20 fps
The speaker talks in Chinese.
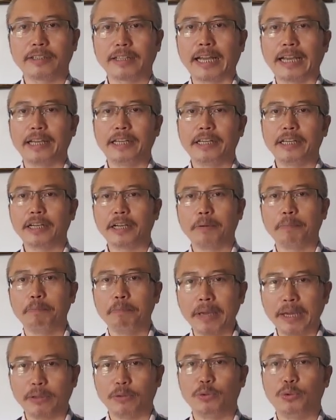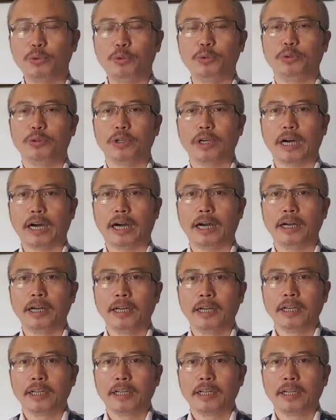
戴一个面具啊。